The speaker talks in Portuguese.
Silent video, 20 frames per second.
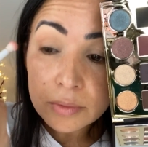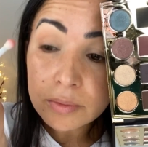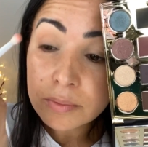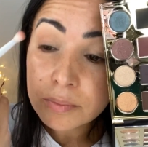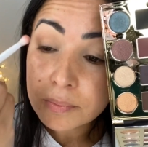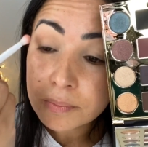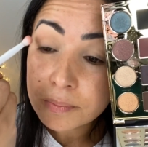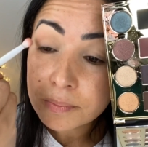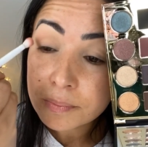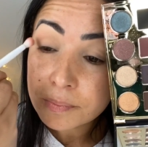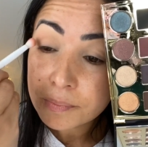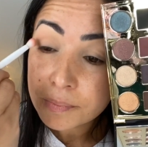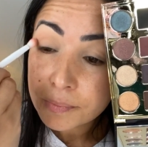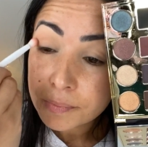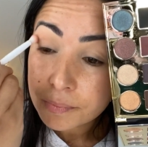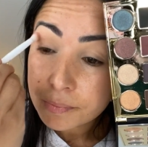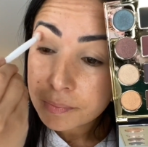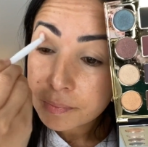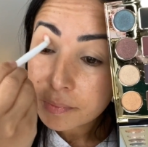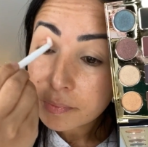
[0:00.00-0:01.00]

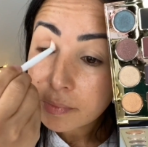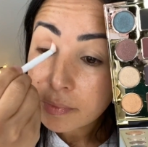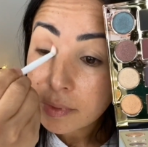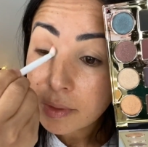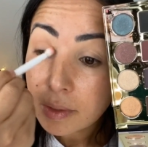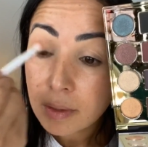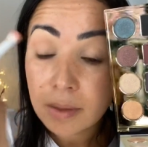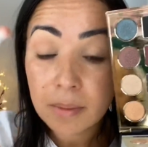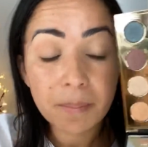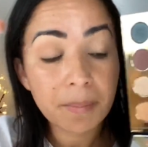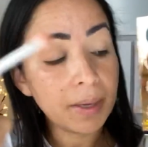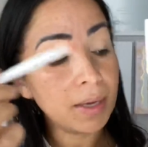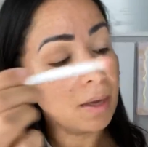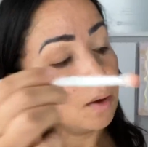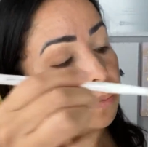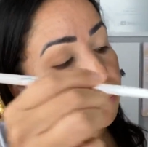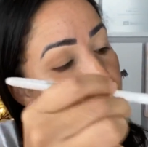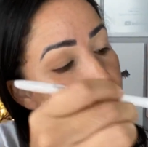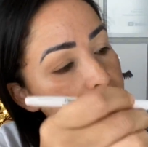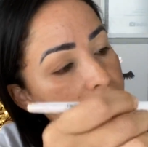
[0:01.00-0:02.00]
Vou pegar
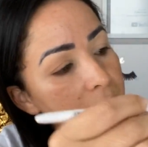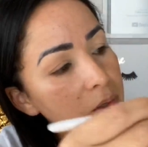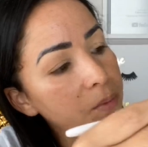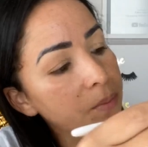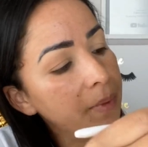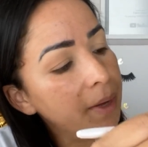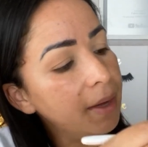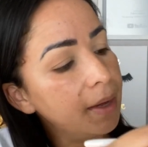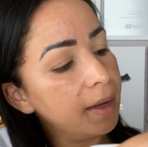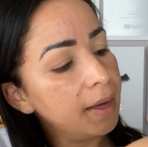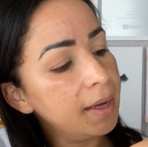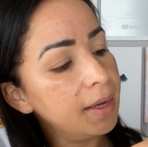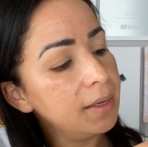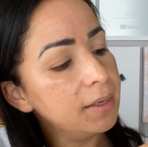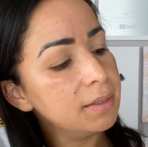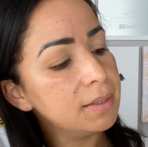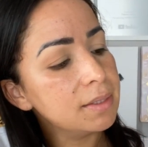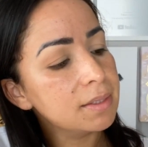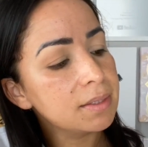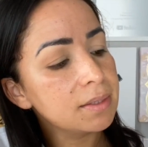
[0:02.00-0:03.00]
um pouquinho
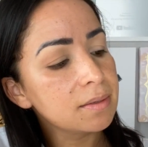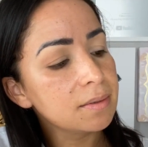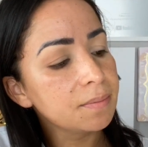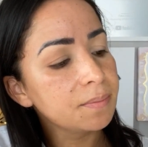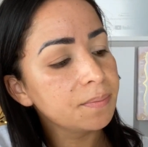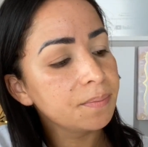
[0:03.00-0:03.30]
mais.